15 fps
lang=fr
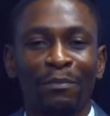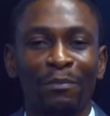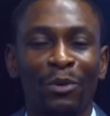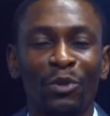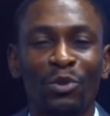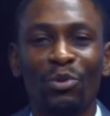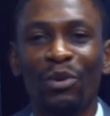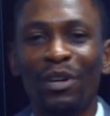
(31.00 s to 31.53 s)

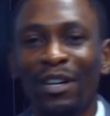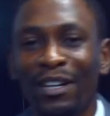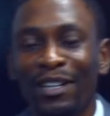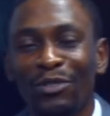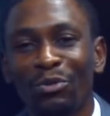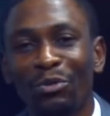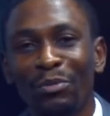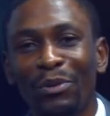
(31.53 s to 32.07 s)
Bonsoir à
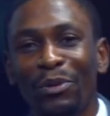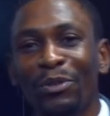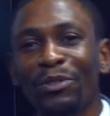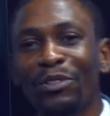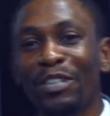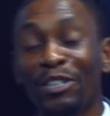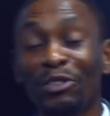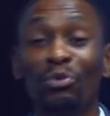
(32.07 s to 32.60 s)
tout le monde
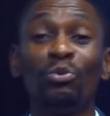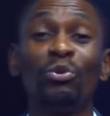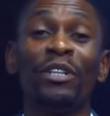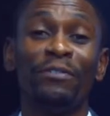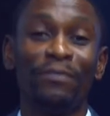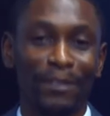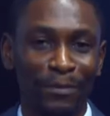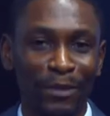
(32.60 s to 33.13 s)
et à toutes les
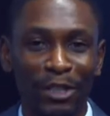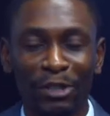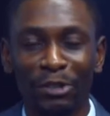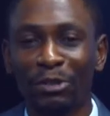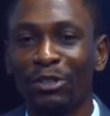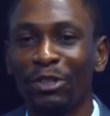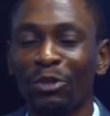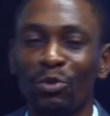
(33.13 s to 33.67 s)
familles qui sont en
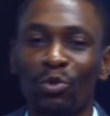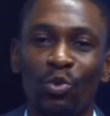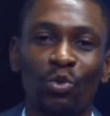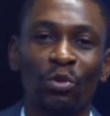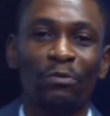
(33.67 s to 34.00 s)
train de nous suivre.